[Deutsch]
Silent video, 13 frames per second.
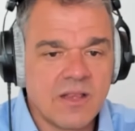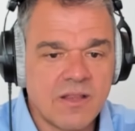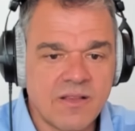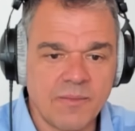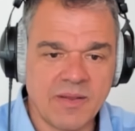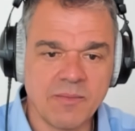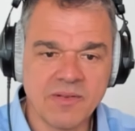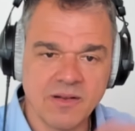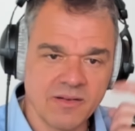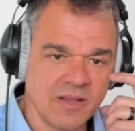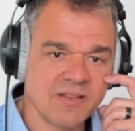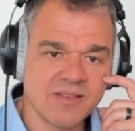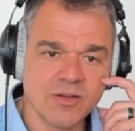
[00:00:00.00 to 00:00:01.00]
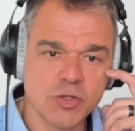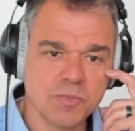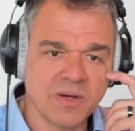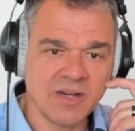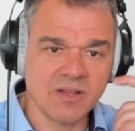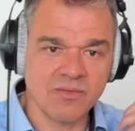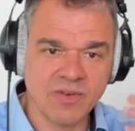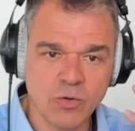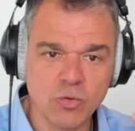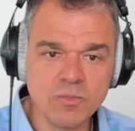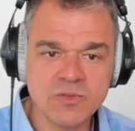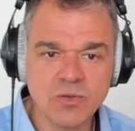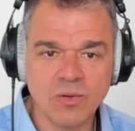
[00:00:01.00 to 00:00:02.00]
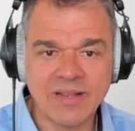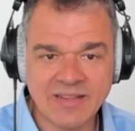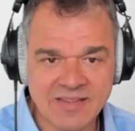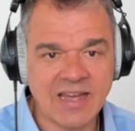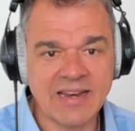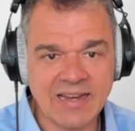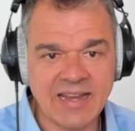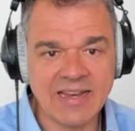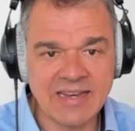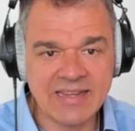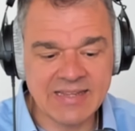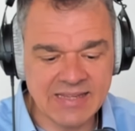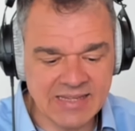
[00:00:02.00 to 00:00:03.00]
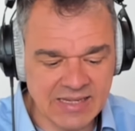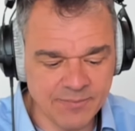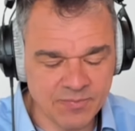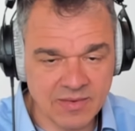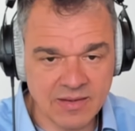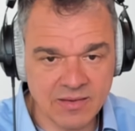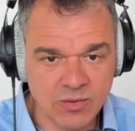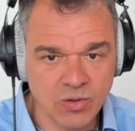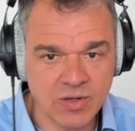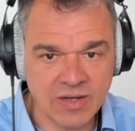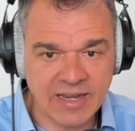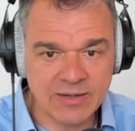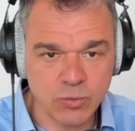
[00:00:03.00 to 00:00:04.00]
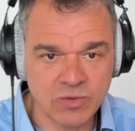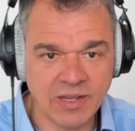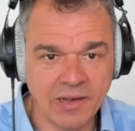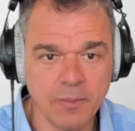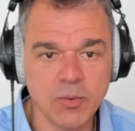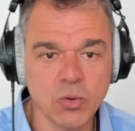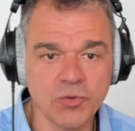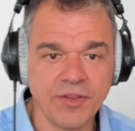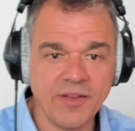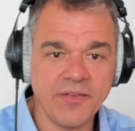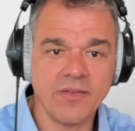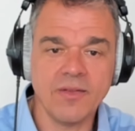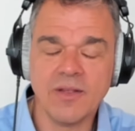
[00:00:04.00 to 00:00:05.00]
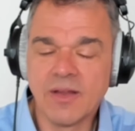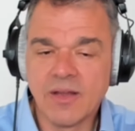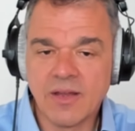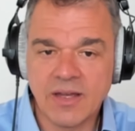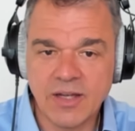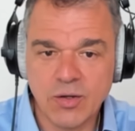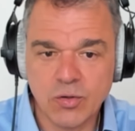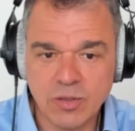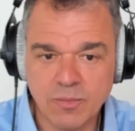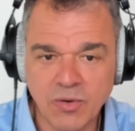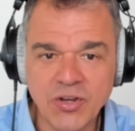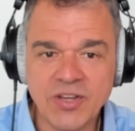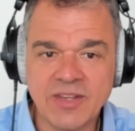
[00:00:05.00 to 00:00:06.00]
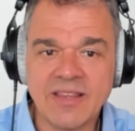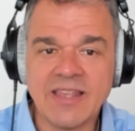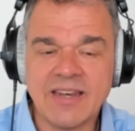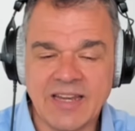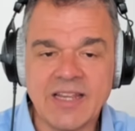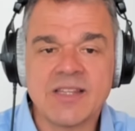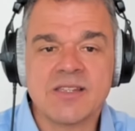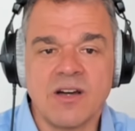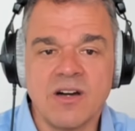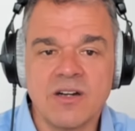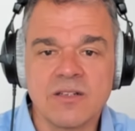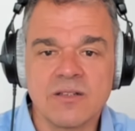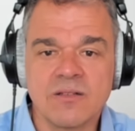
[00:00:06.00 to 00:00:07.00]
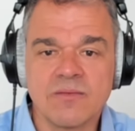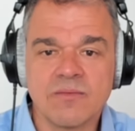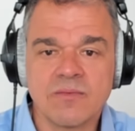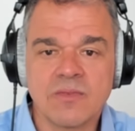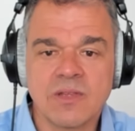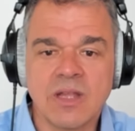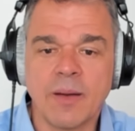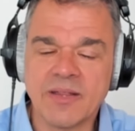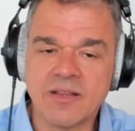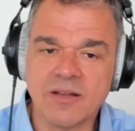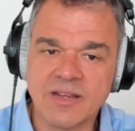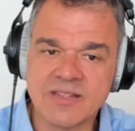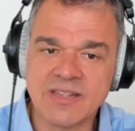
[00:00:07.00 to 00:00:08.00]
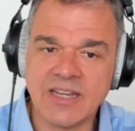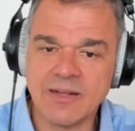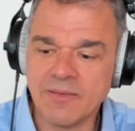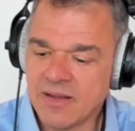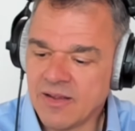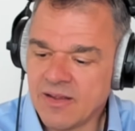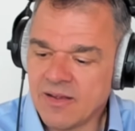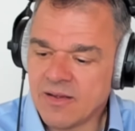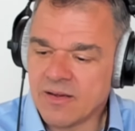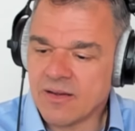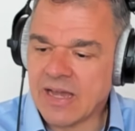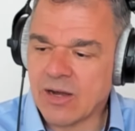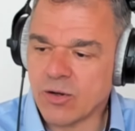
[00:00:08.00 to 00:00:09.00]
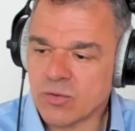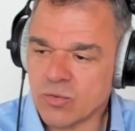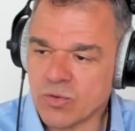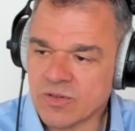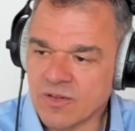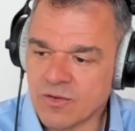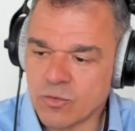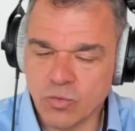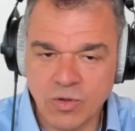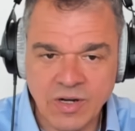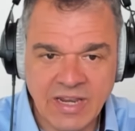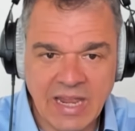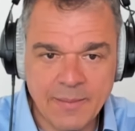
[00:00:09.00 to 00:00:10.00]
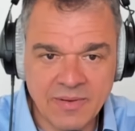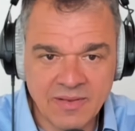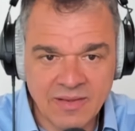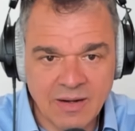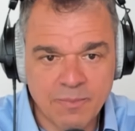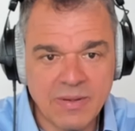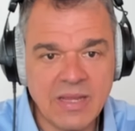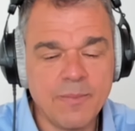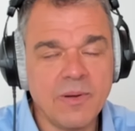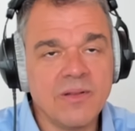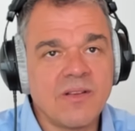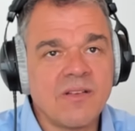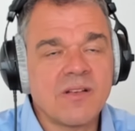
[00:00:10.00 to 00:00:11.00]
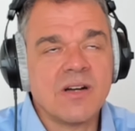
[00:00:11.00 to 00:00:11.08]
Das habe ich immer gesagt, ist noch spannend. Warum soll jetzt eine Energie noch ein Nutella-Brot essen äh, oder möchte dir nicht sagen? Habe ich dann gesehen, auch durch das Durchkämmen der Bibel und das